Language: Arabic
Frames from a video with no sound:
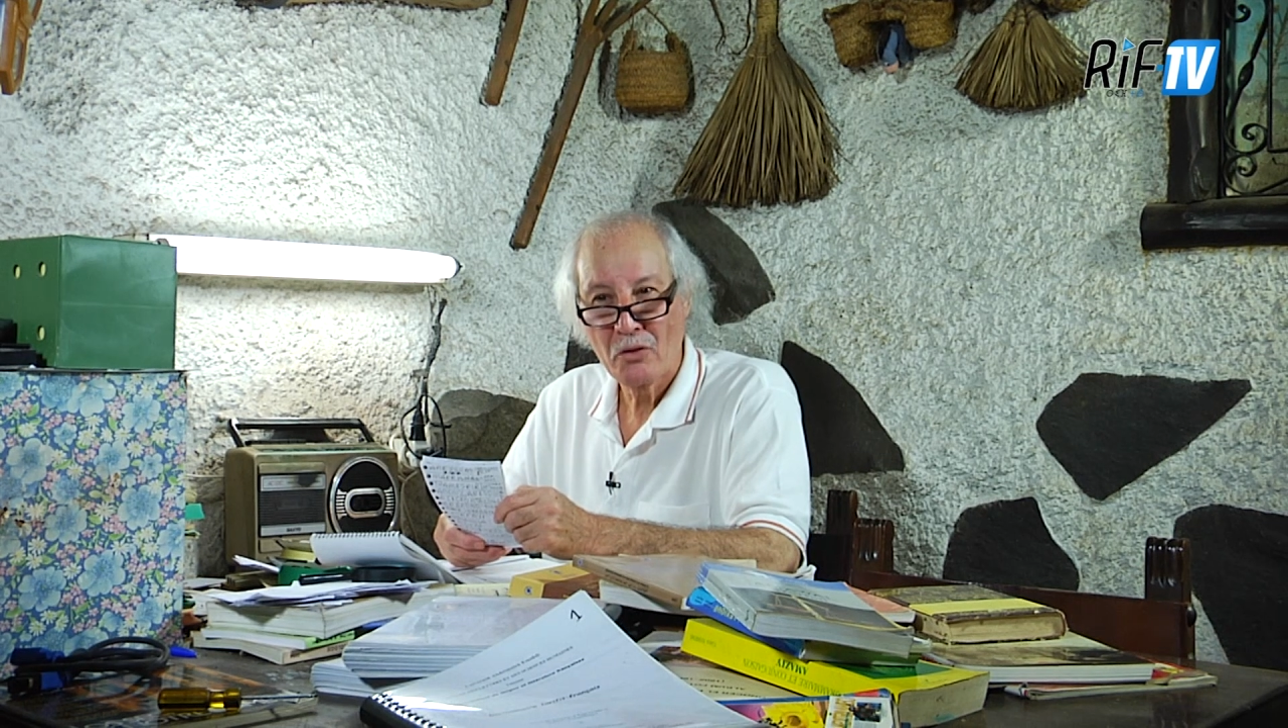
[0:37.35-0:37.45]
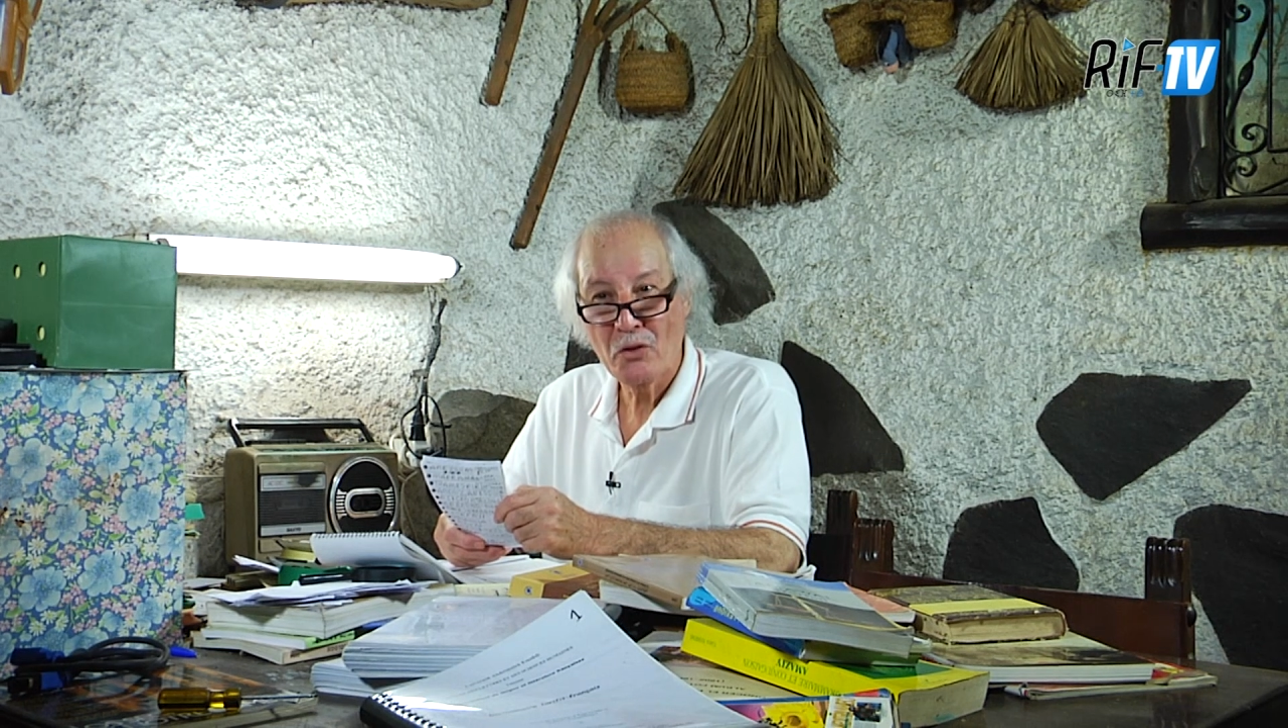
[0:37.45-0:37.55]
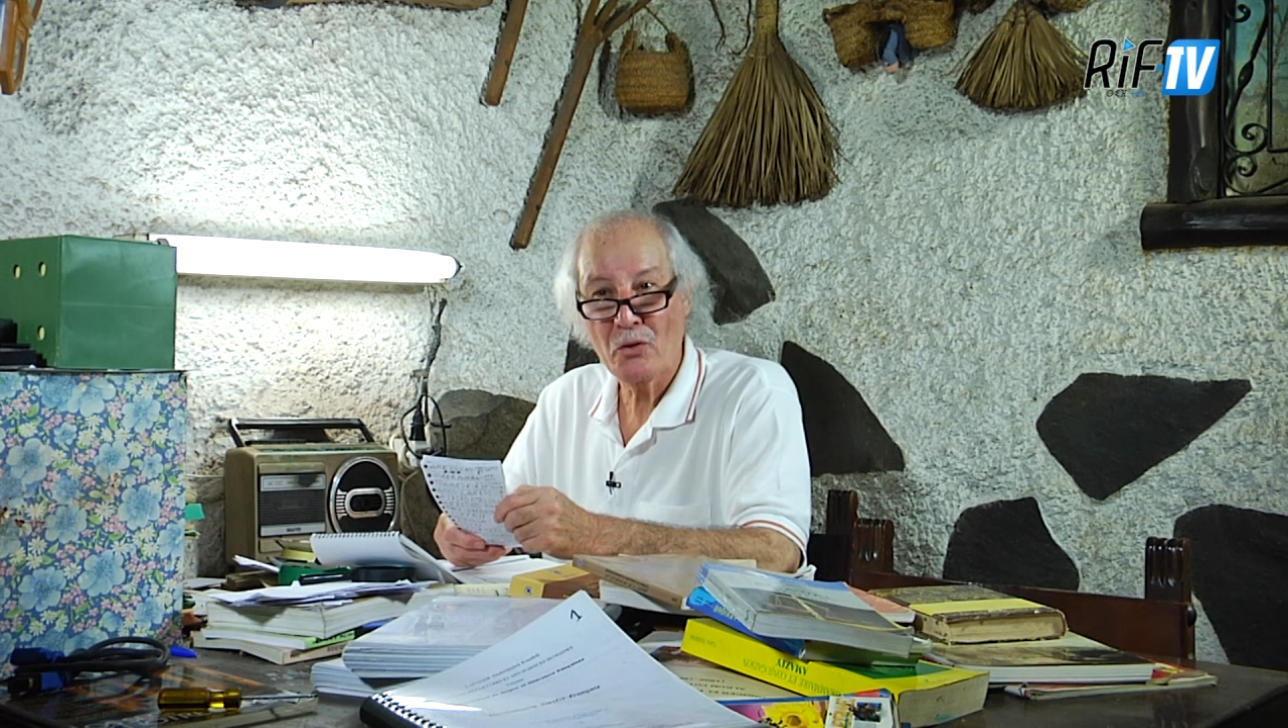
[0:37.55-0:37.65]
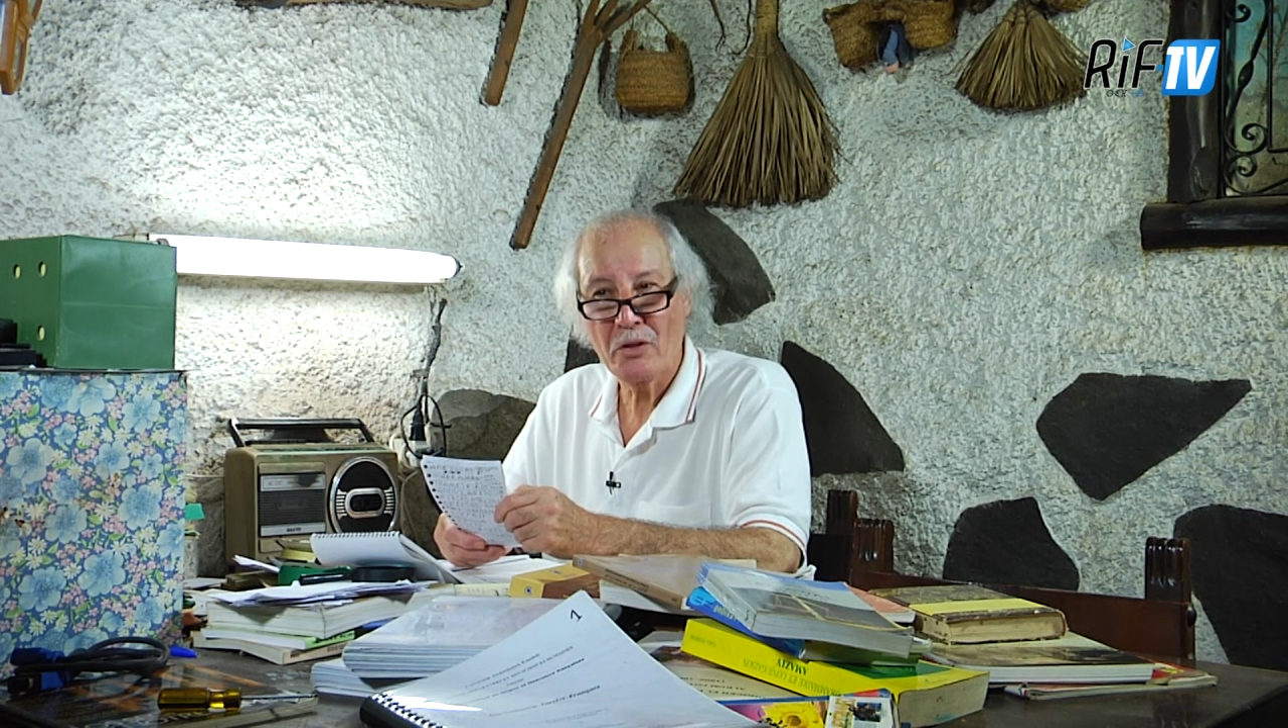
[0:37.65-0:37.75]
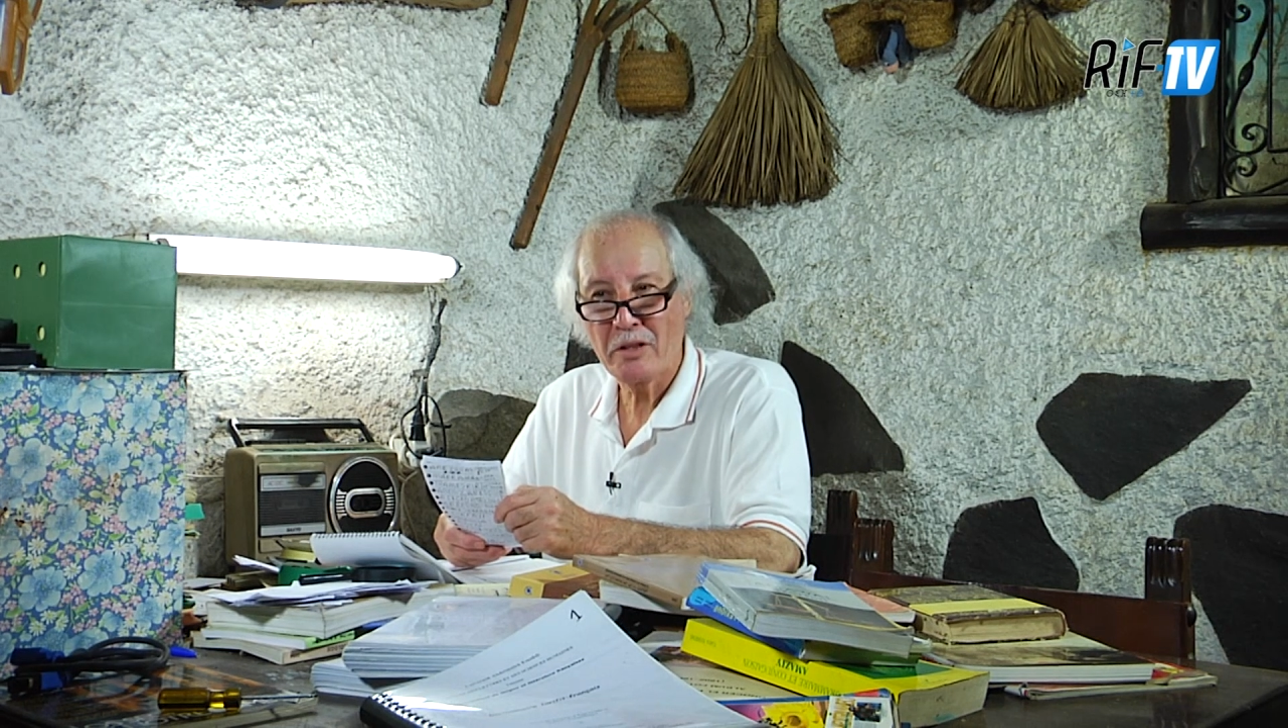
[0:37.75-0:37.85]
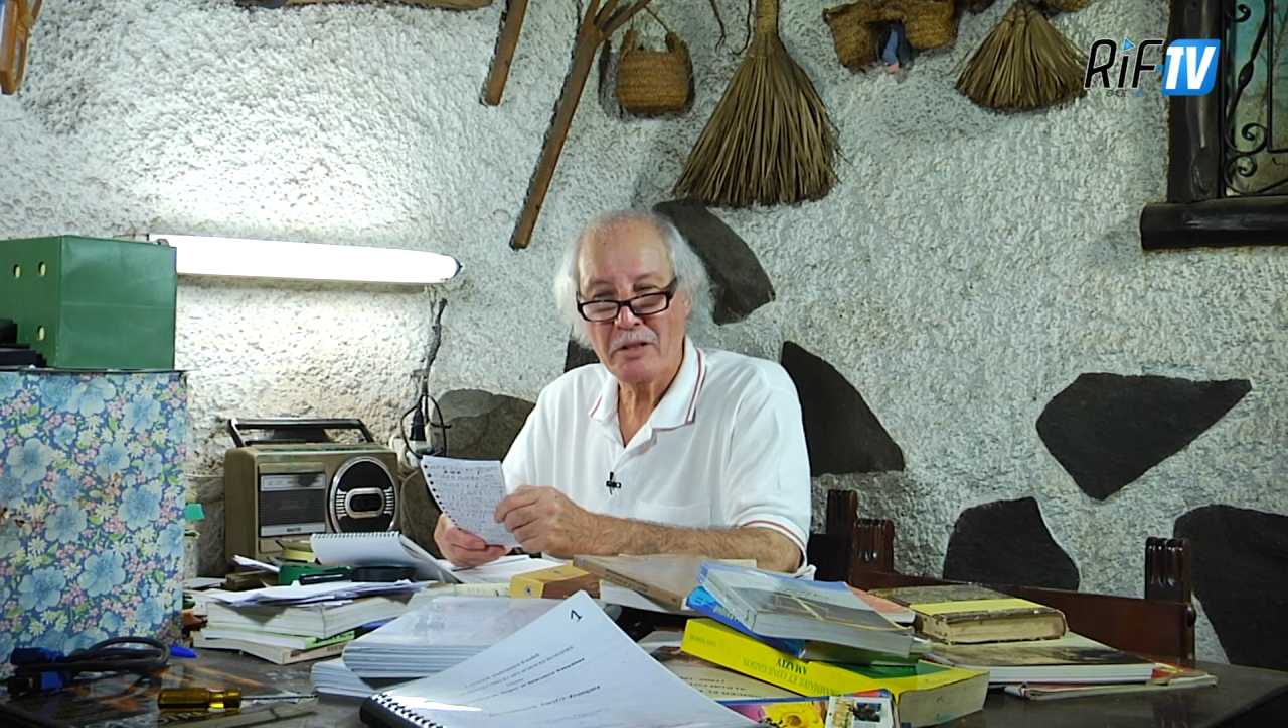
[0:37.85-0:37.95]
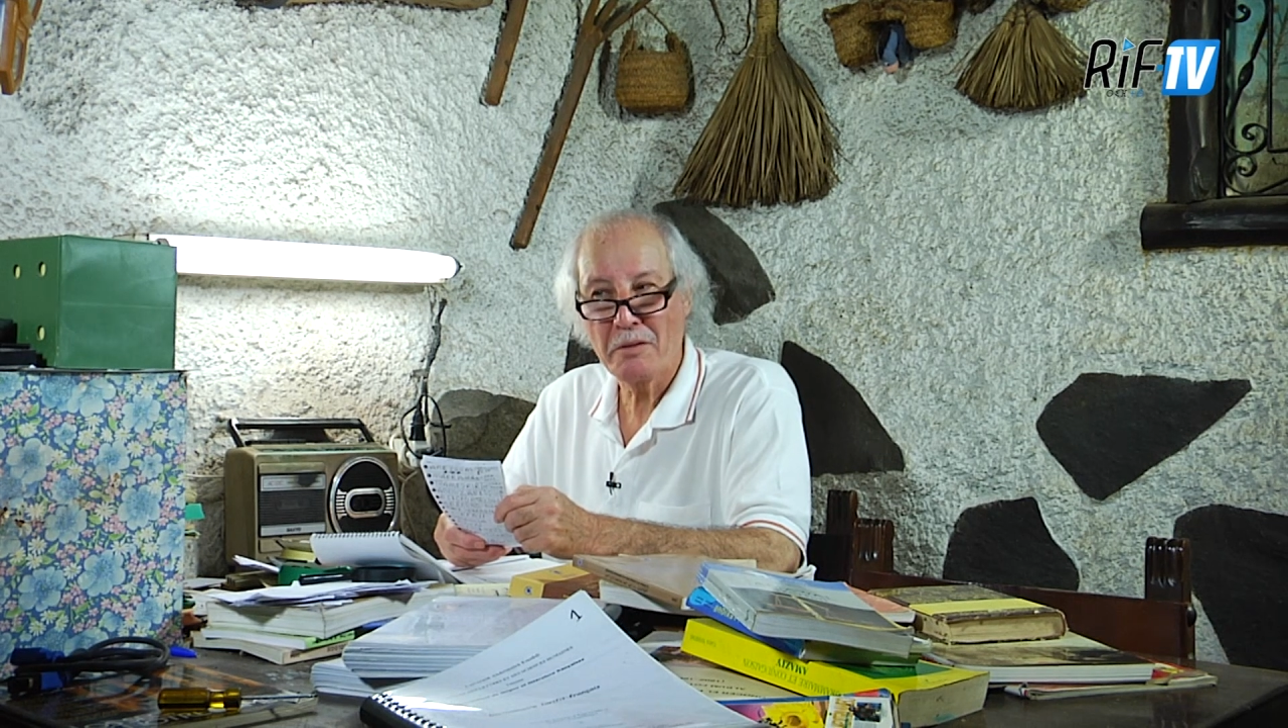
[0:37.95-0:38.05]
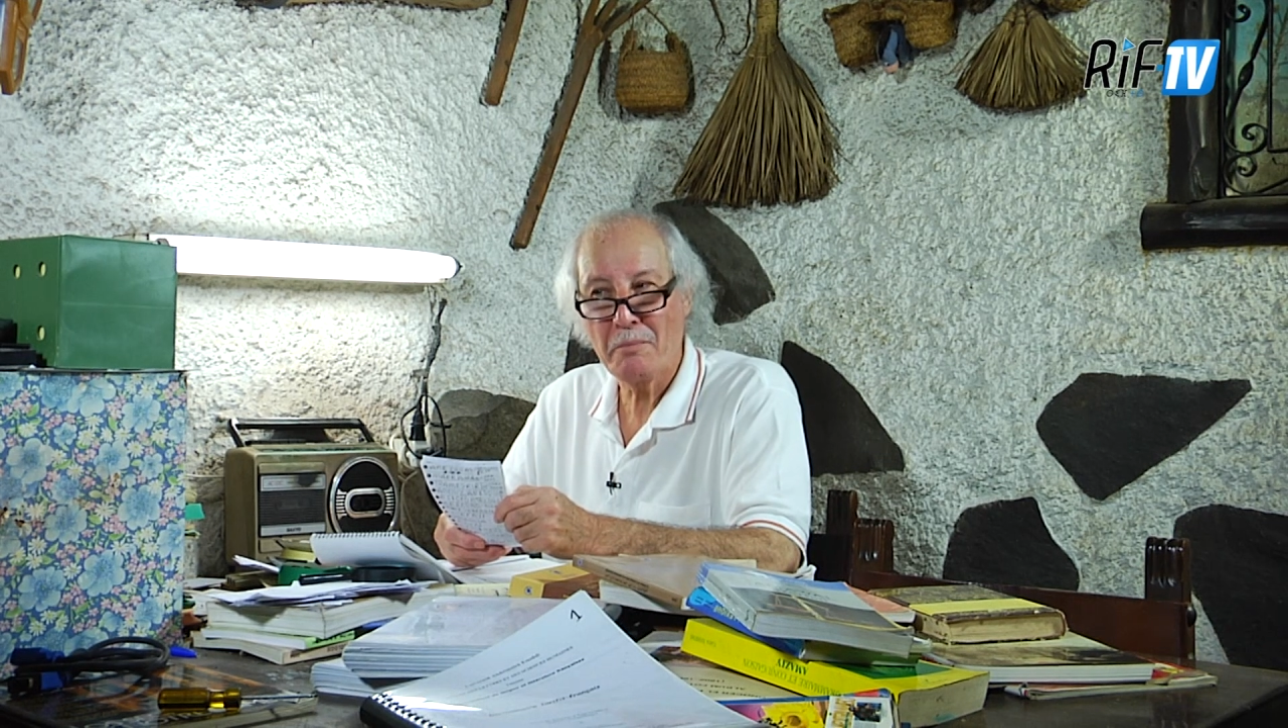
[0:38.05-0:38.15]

سوي ثن